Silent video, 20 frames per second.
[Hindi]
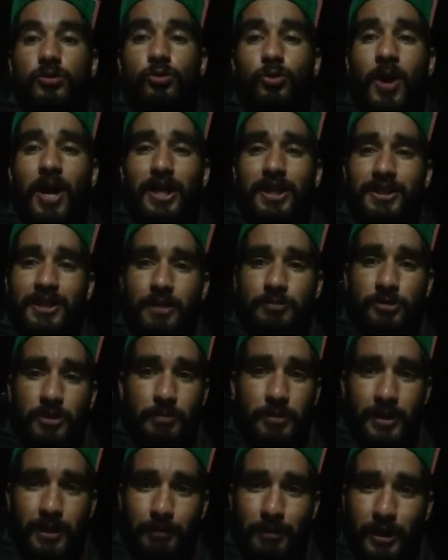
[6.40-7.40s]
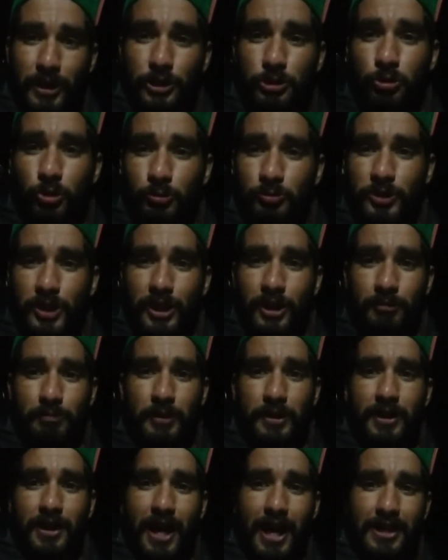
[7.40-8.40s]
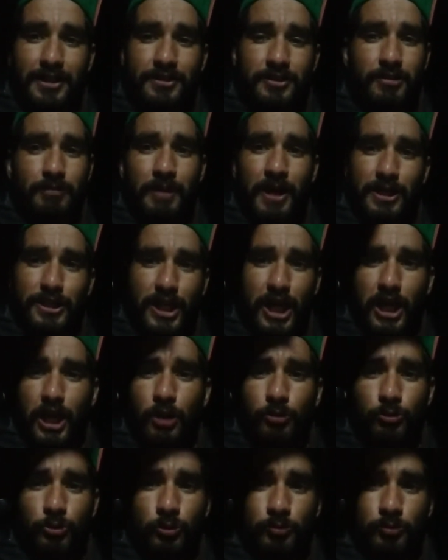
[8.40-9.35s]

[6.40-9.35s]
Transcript: स्वागत है आप सभी का मेरे YouTube चैनल पे गाइस मैं जा रहा हूँ